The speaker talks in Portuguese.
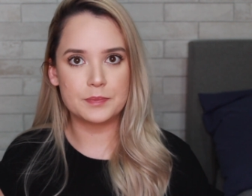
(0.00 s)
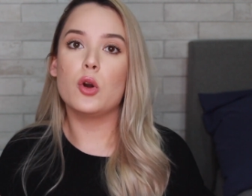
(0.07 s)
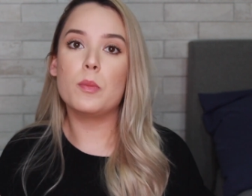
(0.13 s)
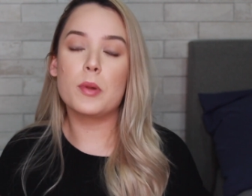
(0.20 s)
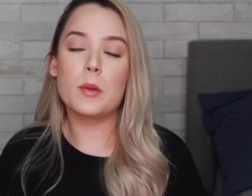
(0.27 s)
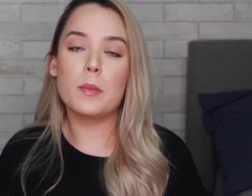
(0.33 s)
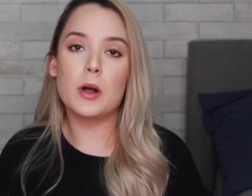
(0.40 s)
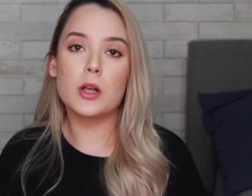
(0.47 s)
O
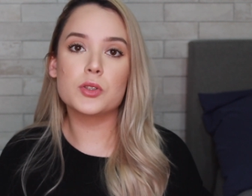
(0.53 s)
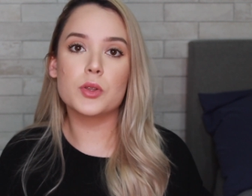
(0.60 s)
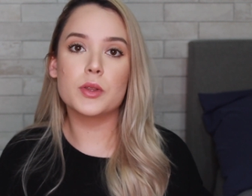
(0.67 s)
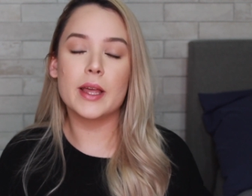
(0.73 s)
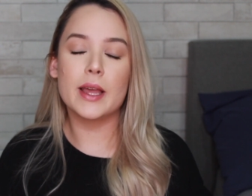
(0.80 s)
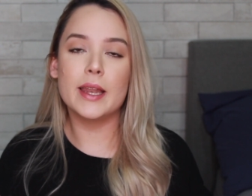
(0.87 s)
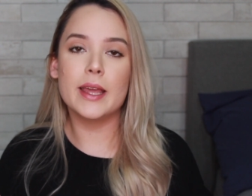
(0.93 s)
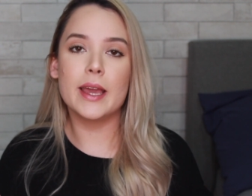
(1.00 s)
propósito
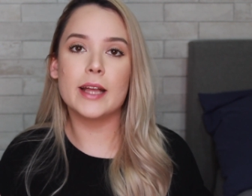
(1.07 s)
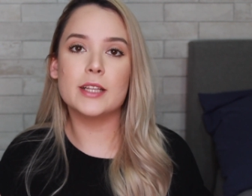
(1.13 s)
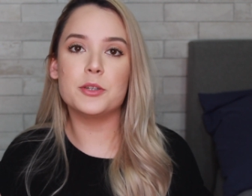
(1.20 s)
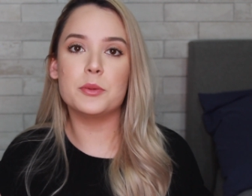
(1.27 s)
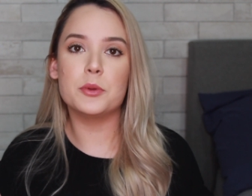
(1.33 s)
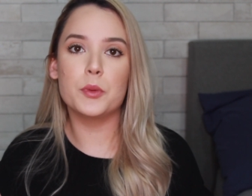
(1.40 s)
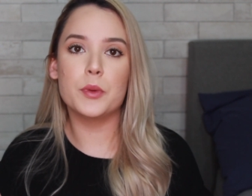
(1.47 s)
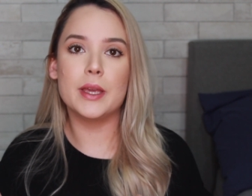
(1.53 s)
dele é
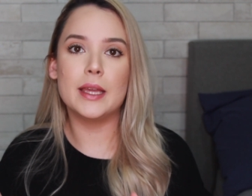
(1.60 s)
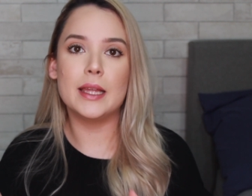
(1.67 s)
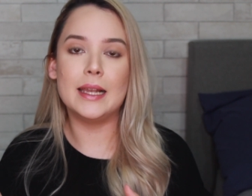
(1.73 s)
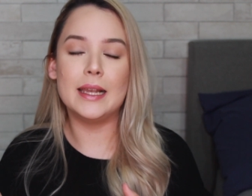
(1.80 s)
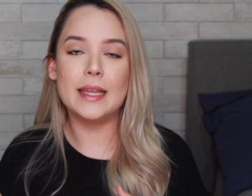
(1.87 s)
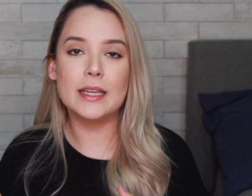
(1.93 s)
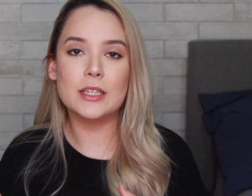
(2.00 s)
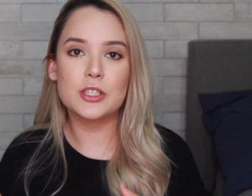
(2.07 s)
diminuir
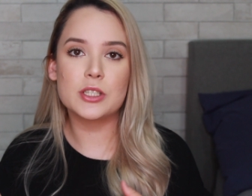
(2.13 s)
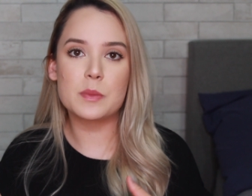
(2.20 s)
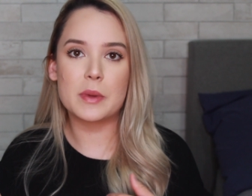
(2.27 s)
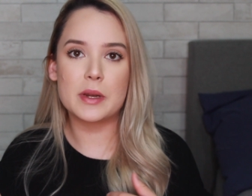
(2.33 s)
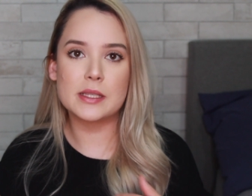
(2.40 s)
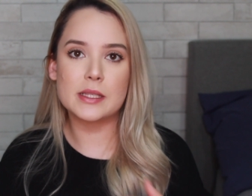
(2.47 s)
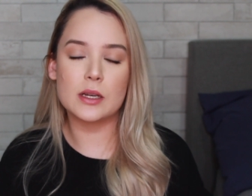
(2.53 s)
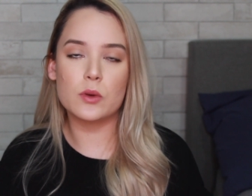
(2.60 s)
linhas de
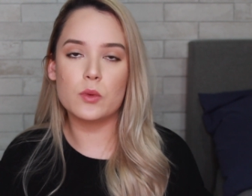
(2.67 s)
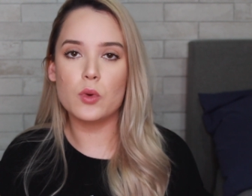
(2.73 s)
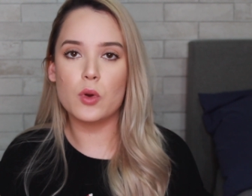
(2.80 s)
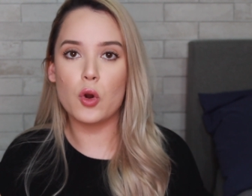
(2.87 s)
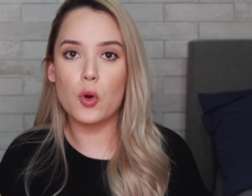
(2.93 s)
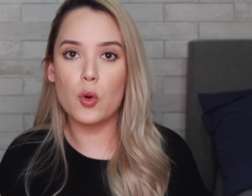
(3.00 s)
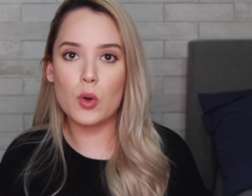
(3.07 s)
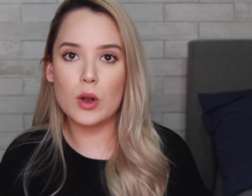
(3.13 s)
expressão,
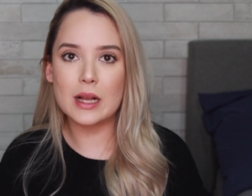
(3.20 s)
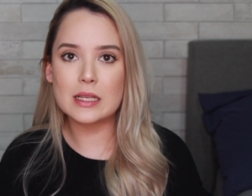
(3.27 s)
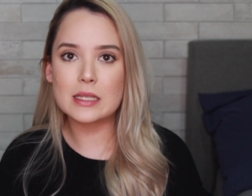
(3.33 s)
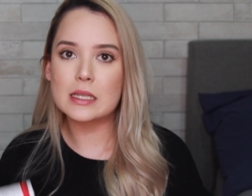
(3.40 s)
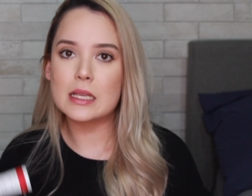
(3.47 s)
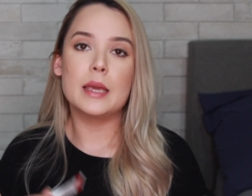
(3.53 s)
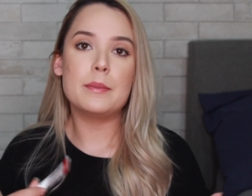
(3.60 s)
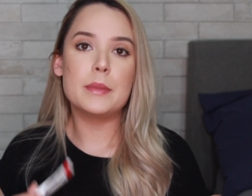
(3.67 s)

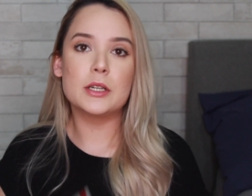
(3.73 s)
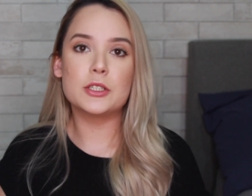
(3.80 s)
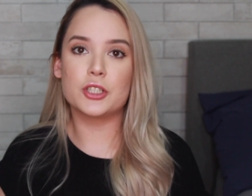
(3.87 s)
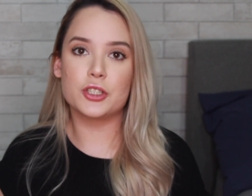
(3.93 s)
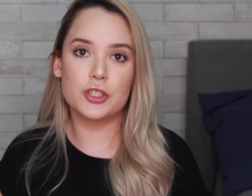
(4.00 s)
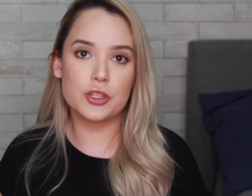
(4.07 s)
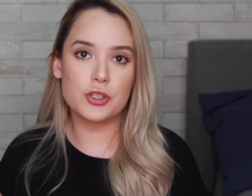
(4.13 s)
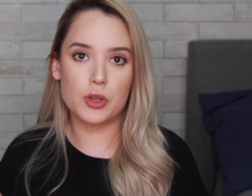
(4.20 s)
rugas e
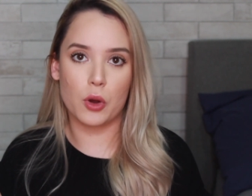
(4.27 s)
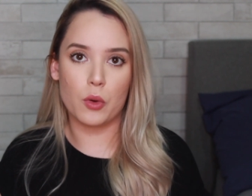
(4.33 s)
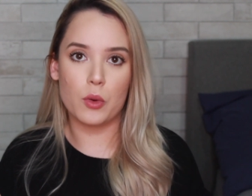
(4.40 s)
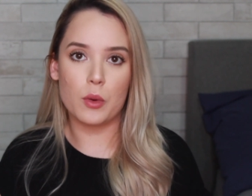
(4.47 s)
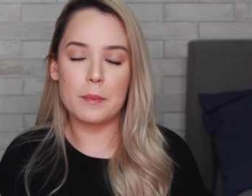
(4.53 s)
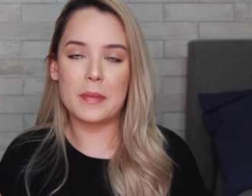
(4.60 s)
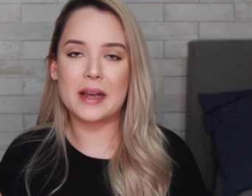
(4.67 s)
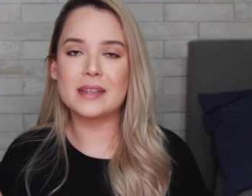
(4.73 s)
manchas de sol,
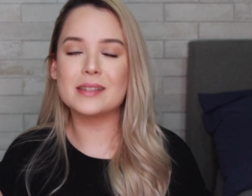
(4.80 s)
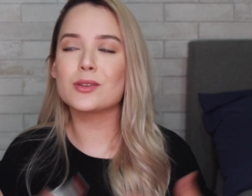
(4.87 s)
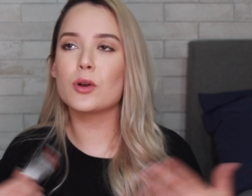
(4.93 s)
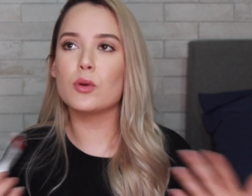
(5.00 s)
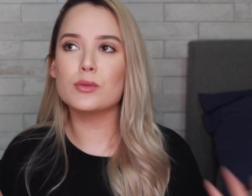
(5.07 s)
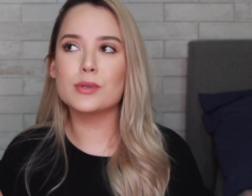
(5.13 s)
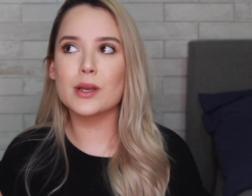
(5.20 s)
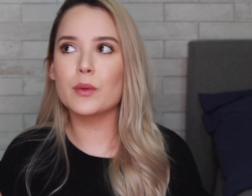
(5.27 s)
mas
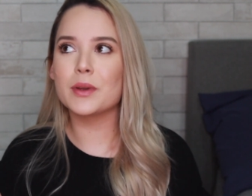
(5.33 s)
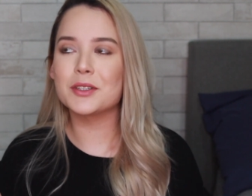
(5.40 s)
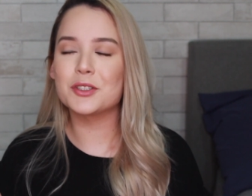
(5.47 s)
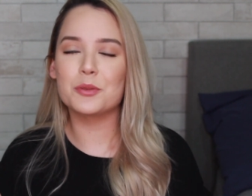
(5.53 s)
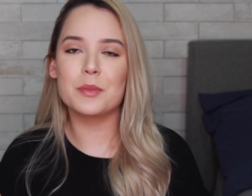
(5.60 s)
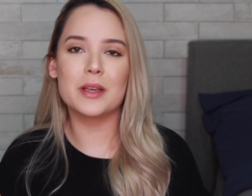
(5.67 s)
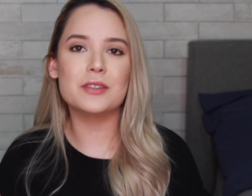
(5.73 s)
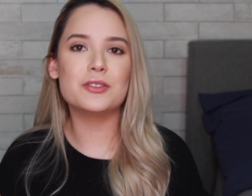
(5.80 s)

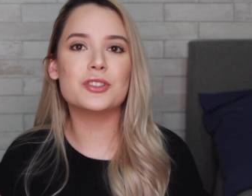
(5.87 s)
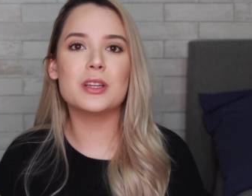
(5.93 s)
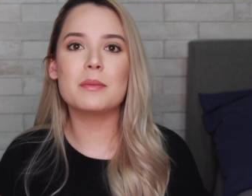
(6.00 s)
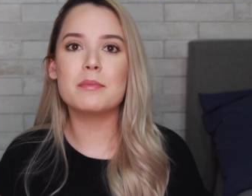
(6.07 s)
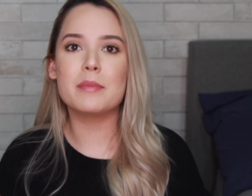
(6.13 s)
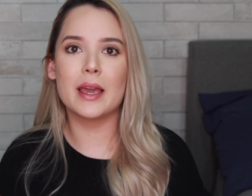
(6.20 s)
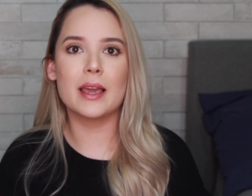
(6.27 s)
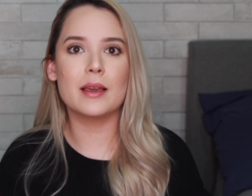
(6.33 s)
consequentemente
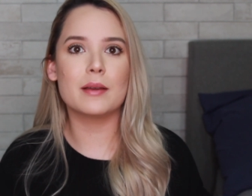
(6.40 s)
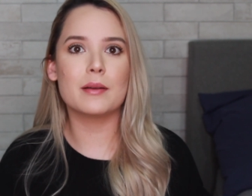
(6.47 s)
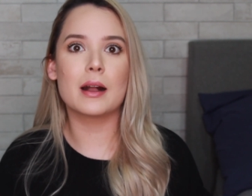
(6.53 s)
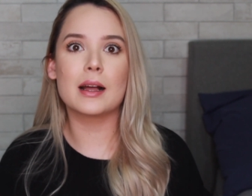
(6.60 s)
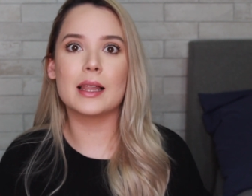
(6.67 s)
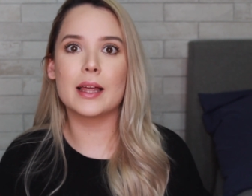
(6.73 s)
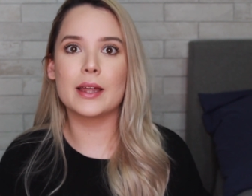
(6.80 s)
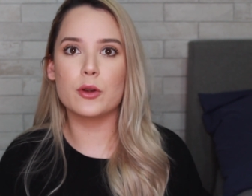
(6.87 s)
também
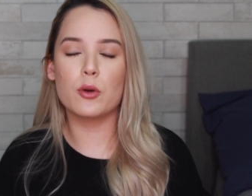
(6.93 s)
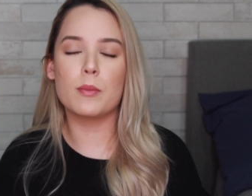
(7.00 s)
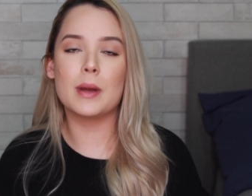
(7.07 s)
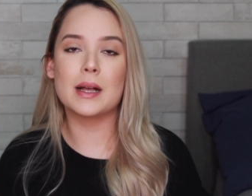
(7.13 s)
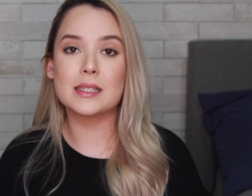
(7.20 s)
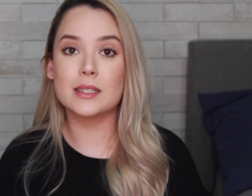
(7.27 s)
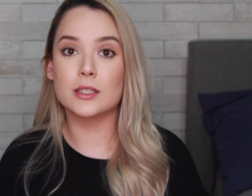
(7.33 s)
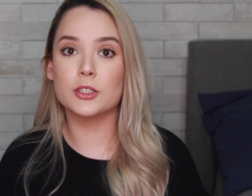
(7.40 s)
clareou
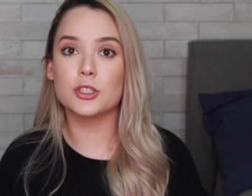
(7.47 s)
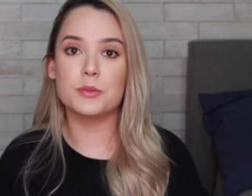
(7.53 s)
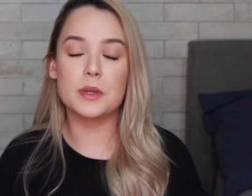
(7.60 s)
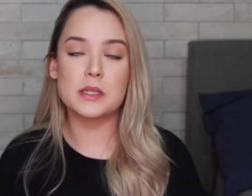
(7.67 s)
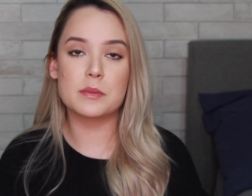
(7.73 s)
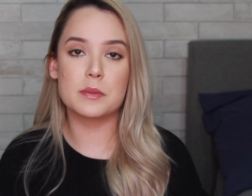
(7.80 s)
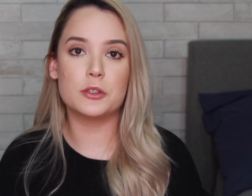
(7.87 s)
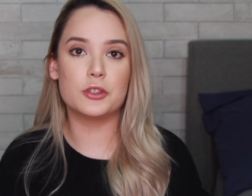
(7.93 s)
bastante
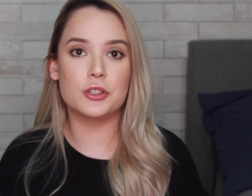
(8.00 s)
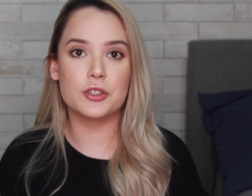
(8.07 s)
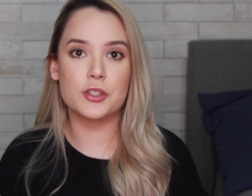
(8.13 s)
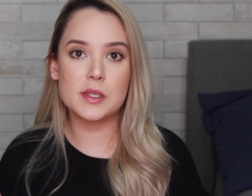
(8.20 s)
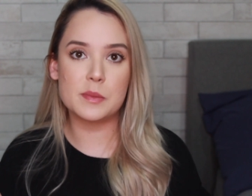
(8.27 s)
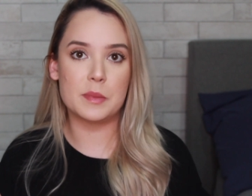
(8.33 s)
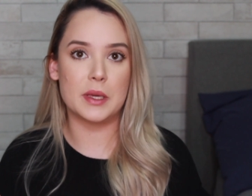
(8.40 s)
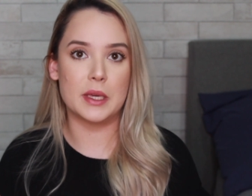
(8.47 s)
minhas manchas de
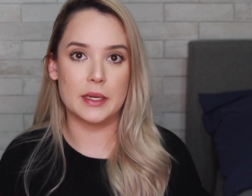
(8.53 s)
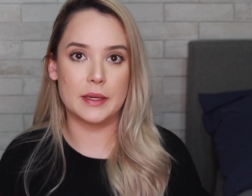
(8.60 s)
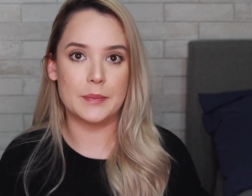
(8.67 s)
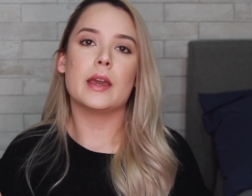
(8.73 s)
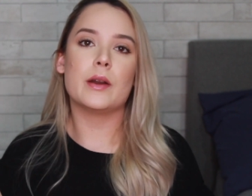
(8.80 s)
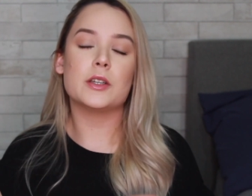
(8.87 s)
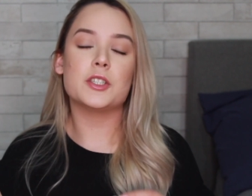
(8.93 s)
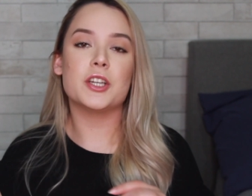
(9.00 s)
espinha.
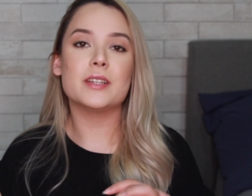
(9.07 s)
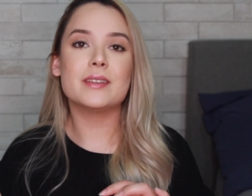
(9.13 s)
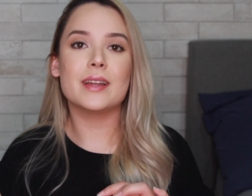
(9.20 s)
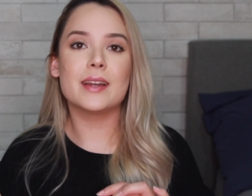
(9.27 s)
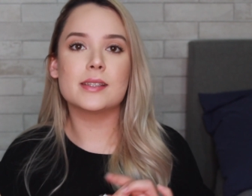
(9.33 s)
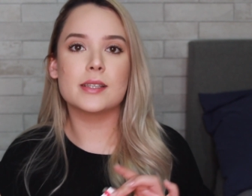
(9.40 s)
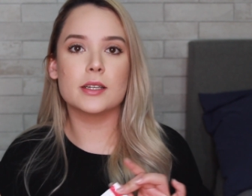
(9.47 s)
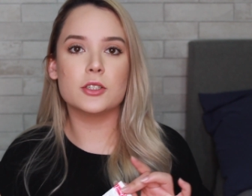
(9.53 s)
Eu achei
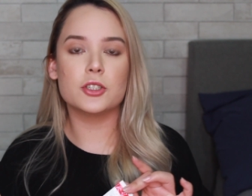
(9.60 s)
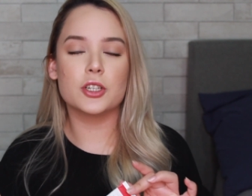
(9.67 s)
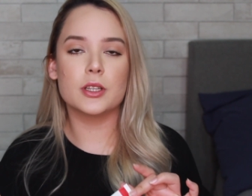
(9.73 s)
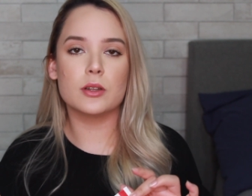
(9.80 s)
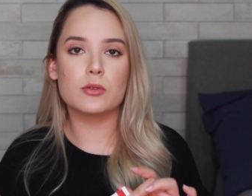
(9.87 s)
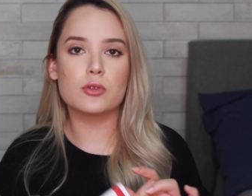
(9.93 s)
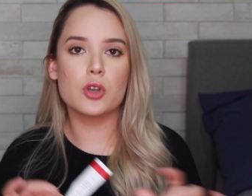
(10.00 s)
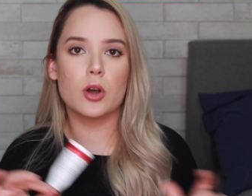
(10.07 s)
interessante que
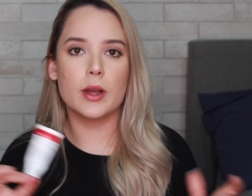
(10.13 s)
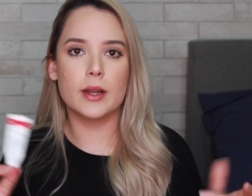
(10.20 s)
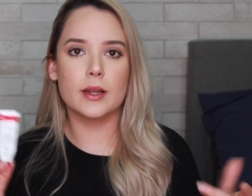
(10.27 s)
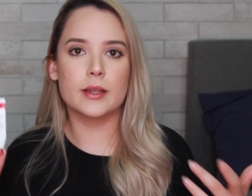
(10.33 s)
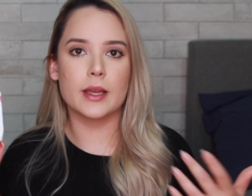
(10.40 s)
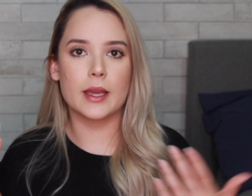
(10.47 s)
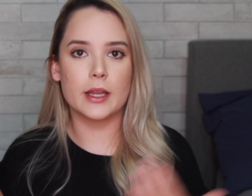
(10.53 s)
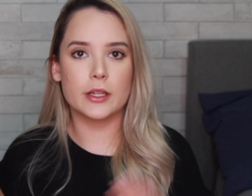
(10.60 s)
não só
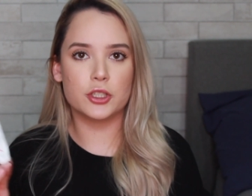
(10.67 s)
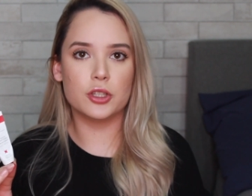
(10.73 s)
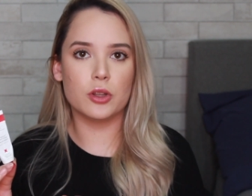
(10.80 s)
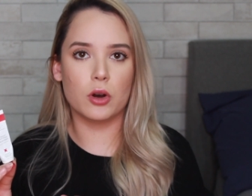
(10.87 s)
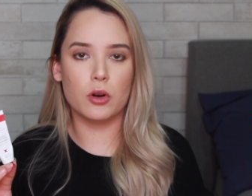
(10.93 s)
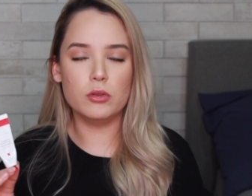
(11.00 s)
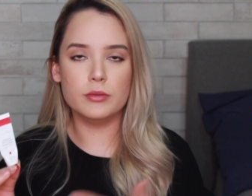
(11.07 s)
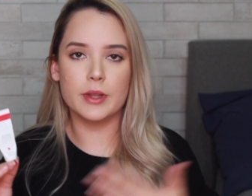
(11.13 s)
ele tem
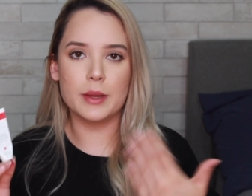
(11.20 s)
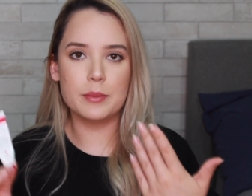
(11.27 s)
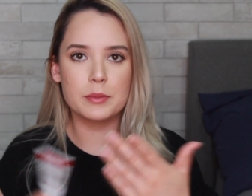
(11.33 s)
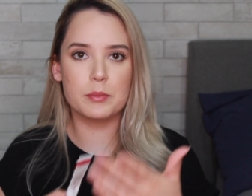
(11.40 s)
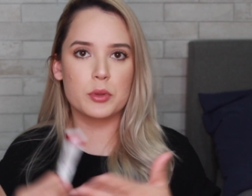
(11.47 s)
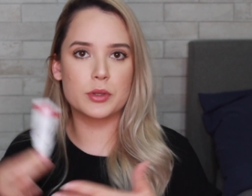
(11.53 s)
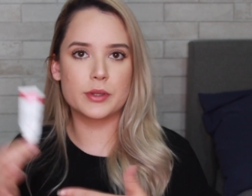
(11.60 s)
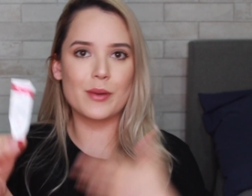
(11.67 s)
retinol, né,
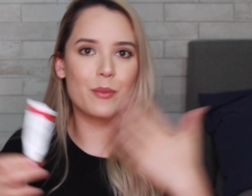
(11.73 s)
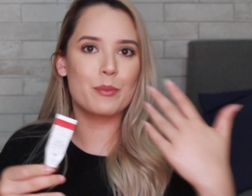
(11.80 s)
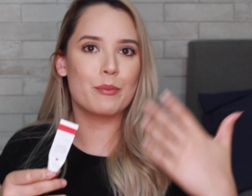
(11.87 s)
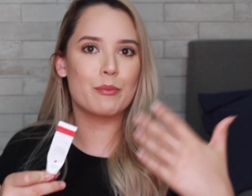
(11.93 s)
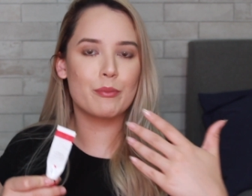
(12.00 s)
por ser um